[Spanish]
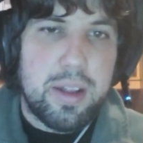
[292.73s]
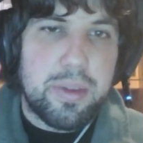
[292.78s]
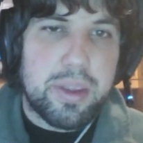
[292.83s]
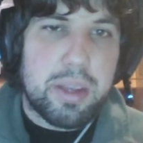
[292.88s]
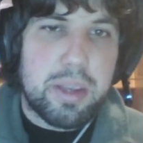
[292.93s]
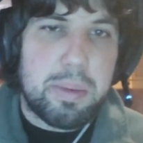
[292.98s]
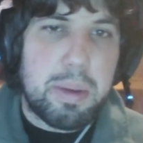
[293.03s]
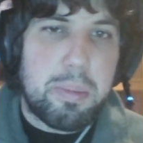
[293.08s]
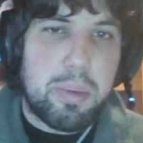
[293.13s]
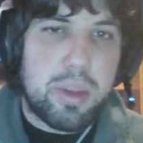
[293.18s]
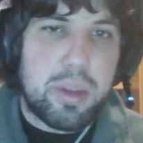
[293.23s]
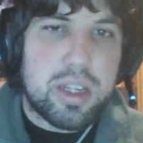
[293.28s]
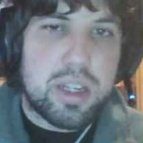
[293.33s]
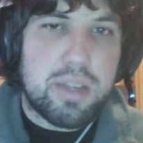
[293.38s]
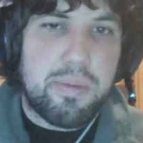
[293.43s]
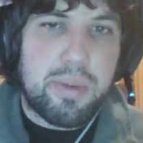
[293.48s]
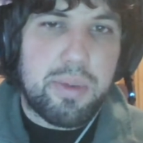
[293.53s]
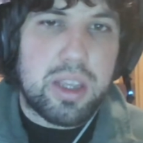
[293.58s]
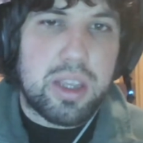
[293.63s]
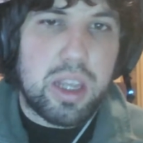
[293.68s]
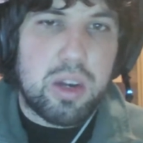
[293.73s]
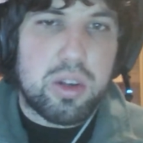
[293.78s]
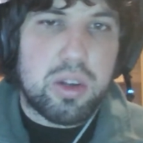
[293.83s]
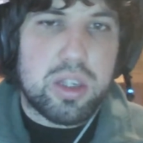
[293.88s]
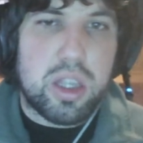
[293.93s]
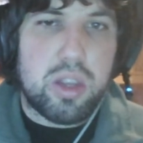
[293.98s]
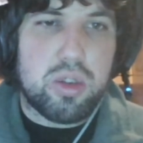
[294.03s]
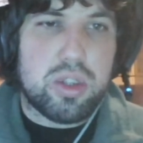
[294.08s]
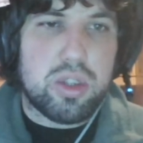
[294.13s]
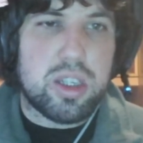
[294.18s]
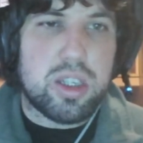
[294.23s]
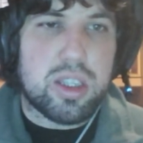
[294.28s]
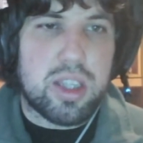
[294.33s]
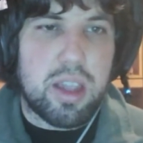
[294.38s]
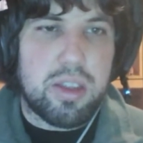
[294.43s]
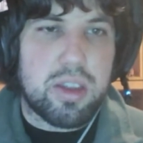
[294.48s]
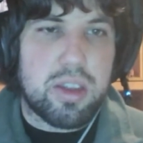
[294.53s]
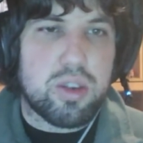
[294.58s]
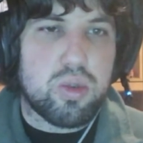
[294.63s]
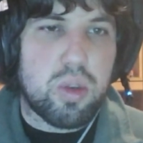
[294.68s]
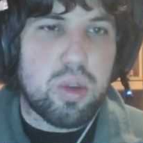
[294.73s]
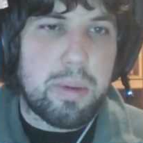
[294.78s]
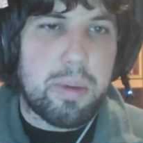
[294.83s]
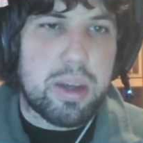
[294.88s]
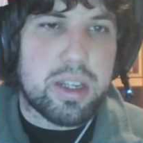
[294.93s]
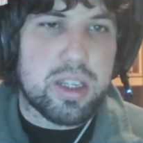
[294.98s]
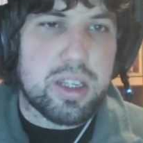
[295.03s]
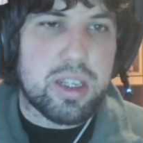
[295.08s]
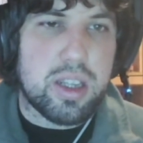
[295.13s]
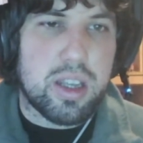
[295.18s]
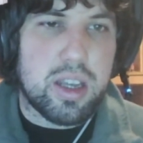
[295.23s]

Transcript: También podréis enfrentaros a dos instancias nuevas,